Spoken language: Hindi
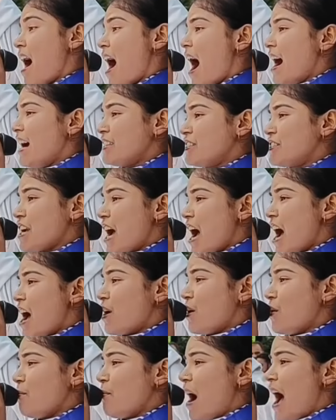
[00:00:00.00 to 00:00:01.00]
हाँ
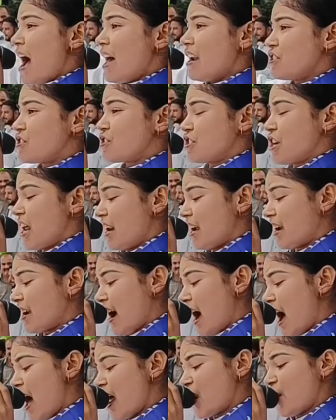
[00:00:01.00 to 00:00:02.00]
चारों बार
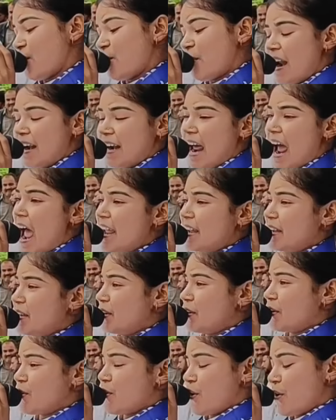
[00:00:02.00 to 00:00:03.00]
सरकार
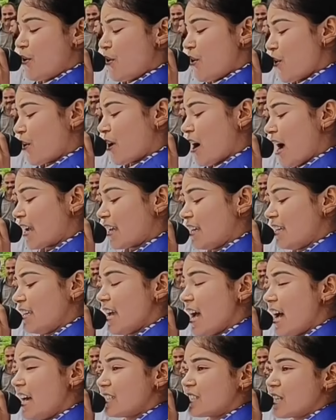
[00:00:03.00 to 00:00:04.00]
बनाई गोंडों का
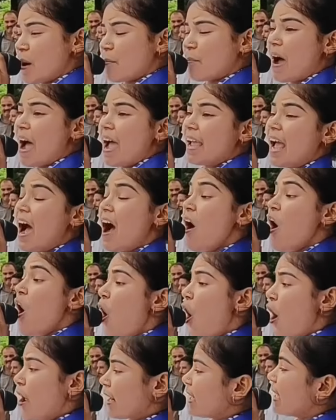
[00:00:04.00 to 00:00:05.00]
किया सपाया
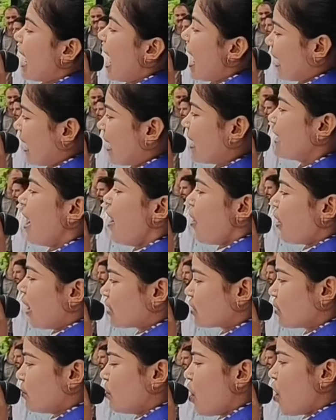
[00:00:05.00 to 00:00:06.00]
और क्या करना होगा
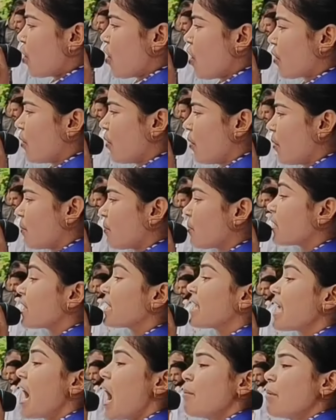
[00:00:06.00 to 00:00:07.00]
तुम लोगों
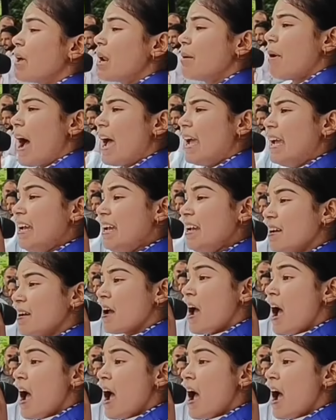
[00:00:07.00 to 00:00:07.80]
को क्या मेरे भाई